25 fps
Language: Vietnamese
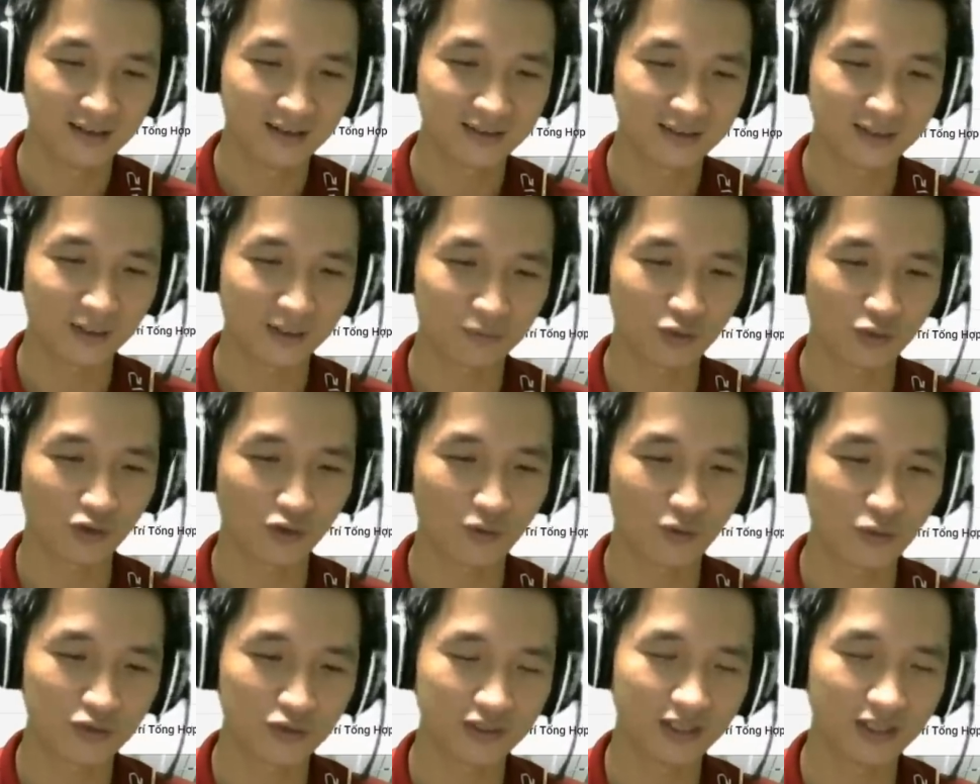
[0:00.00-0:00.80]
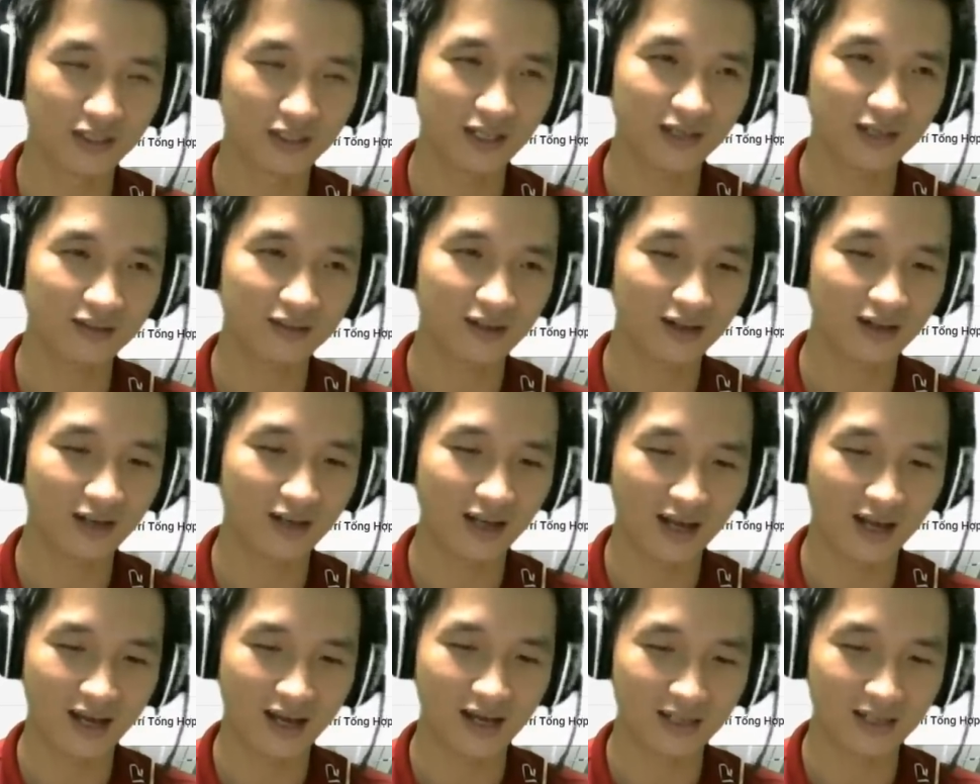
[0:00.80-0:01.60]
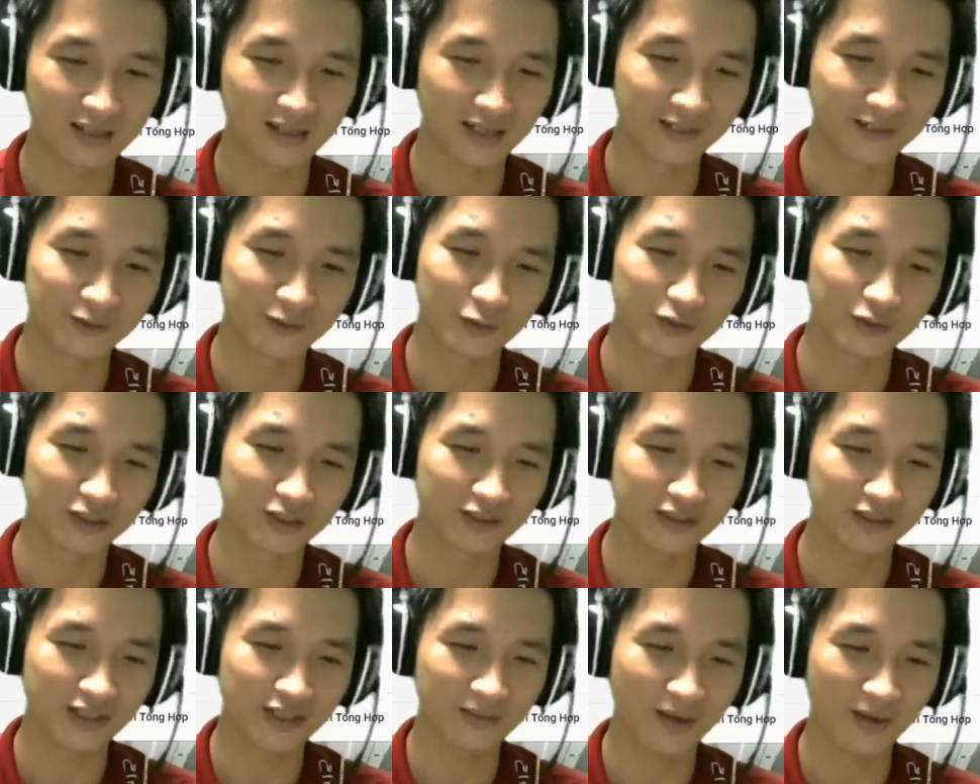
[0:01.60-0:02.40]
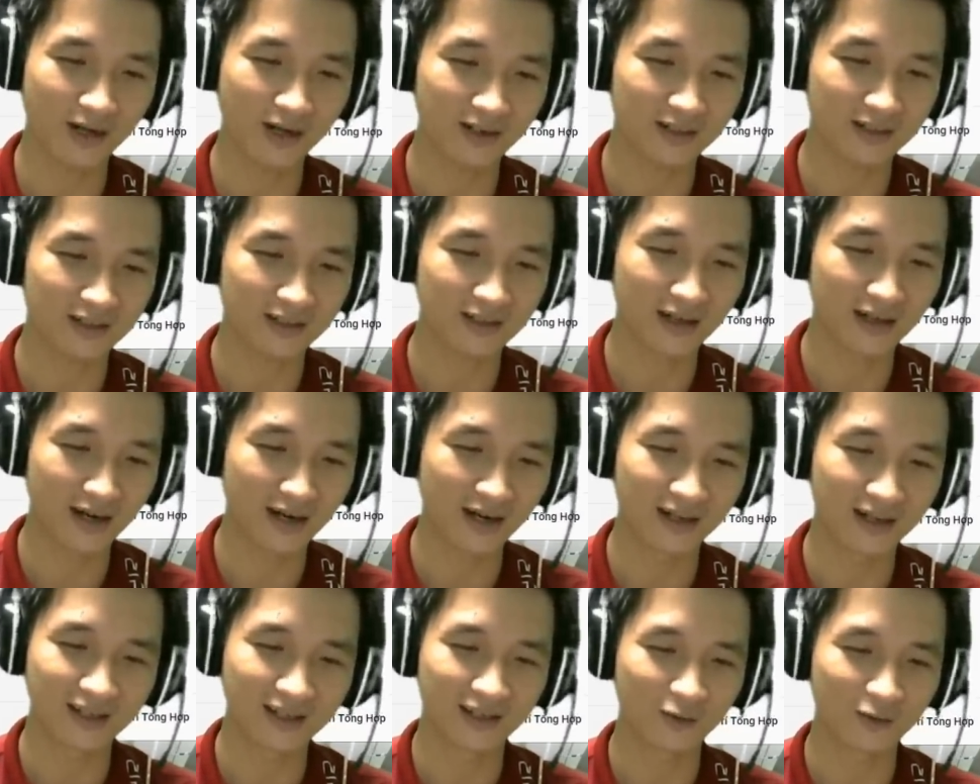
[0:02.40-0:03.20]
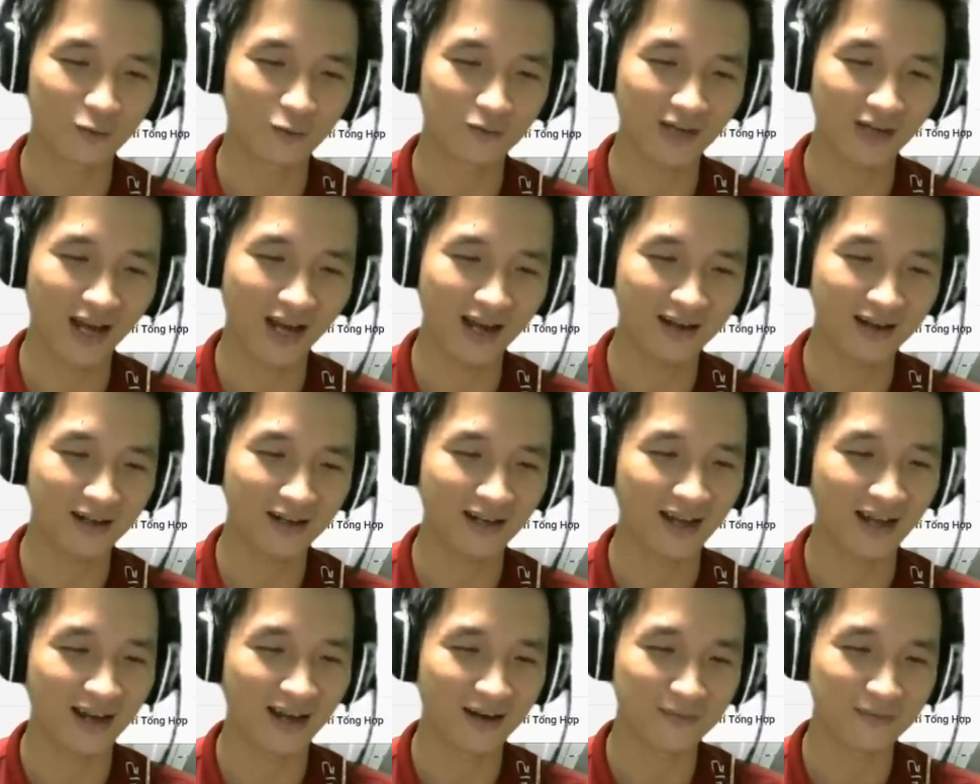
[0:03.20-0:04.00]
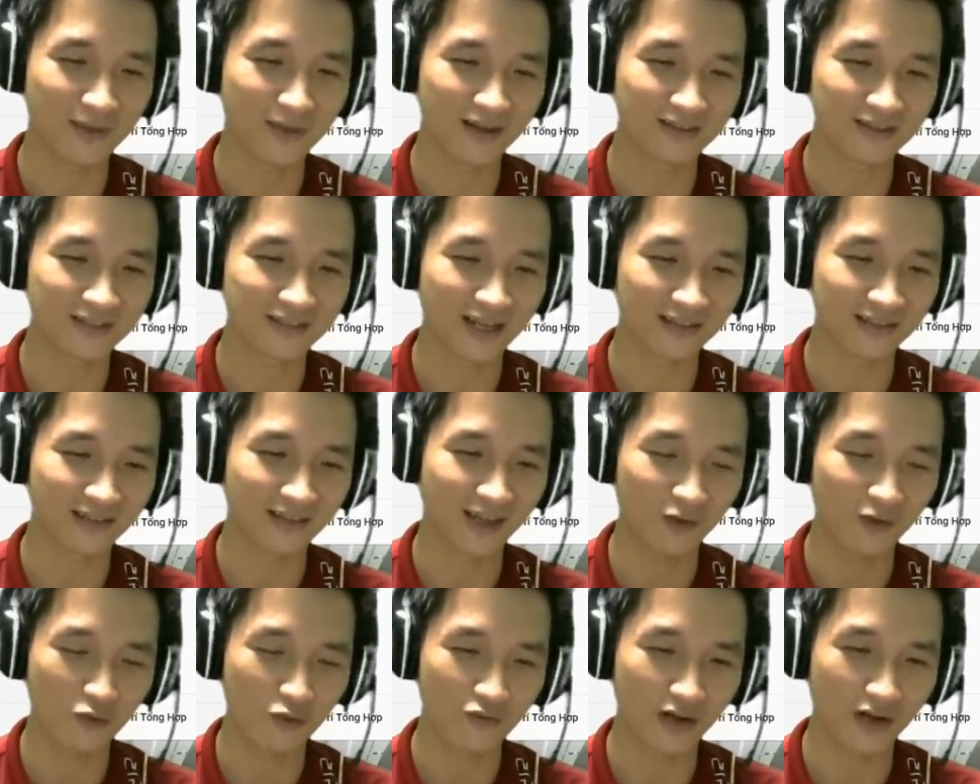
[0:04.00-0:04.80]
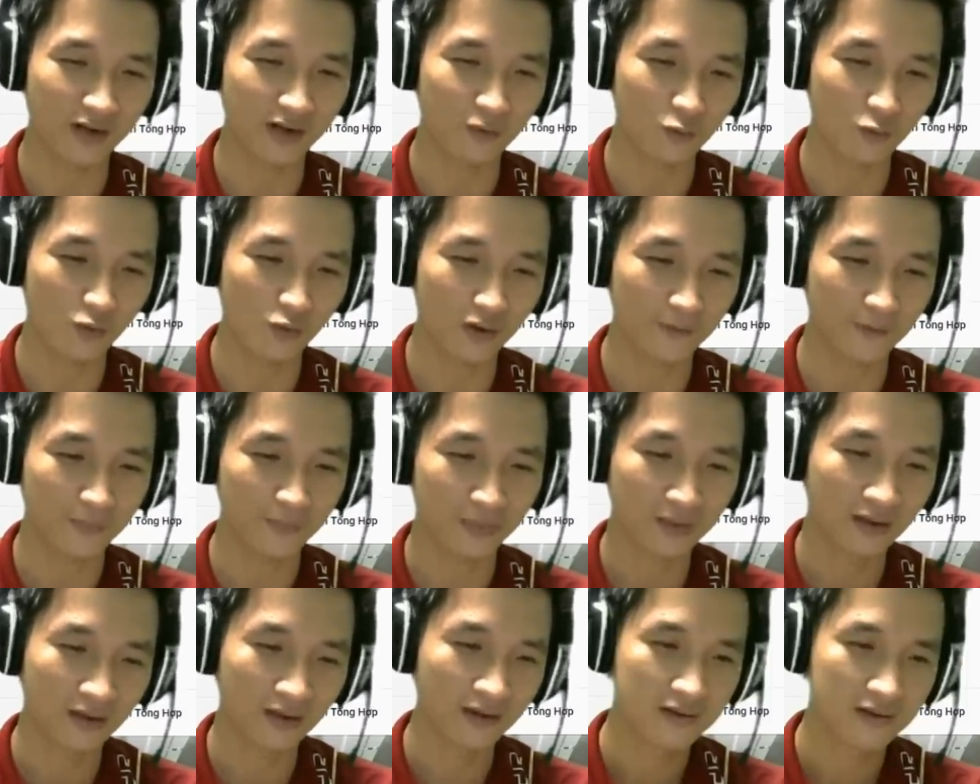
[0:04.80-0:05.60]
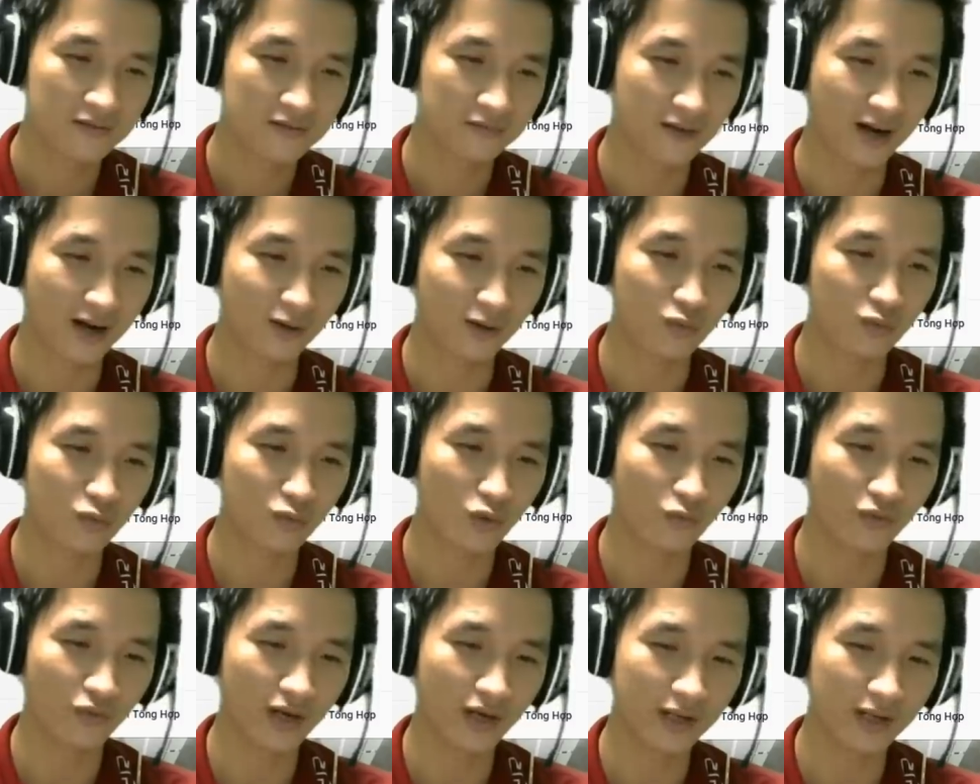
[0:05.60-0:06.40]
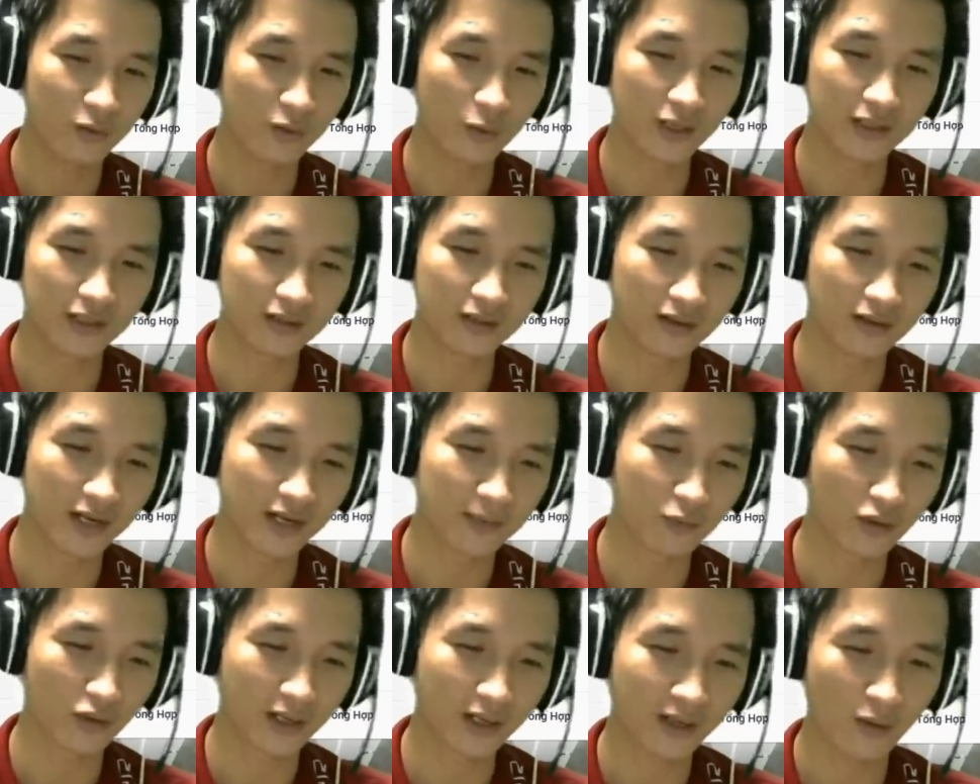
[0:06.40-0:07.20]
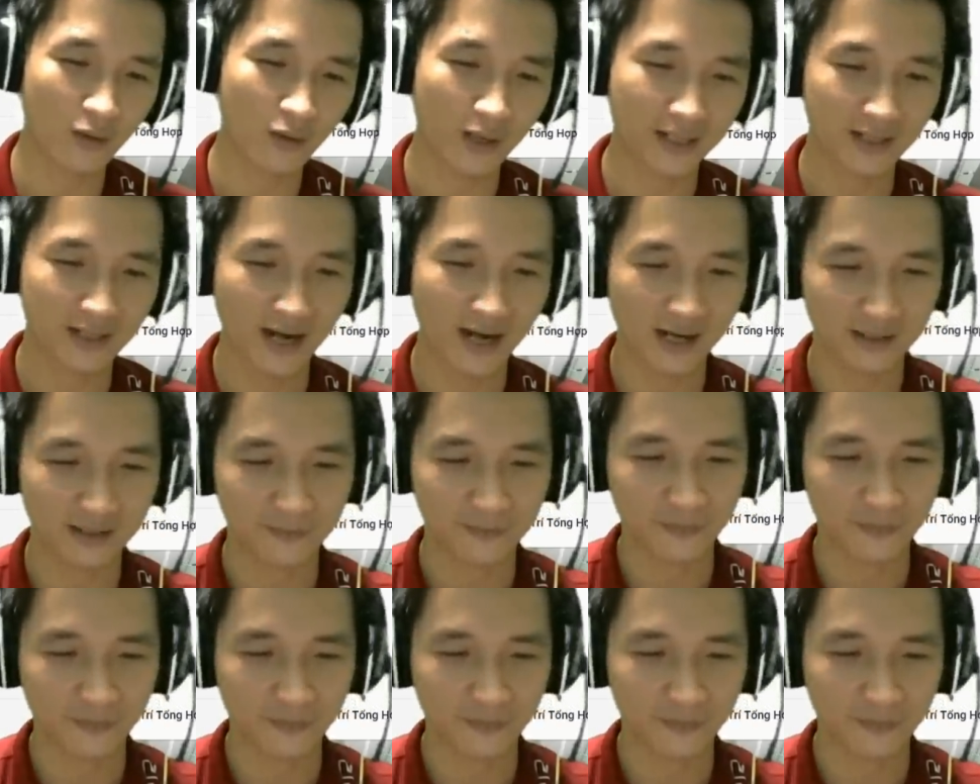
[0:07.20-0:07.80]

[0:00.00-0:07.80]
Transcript: Xong rồi có một chi tiết là thần dụ sư Chi Bắc cũng đã là bên gian tế của Vạn Yêu Quốc và cũng cùng với Linh Uy thực hiện một cái kế hoạch khác.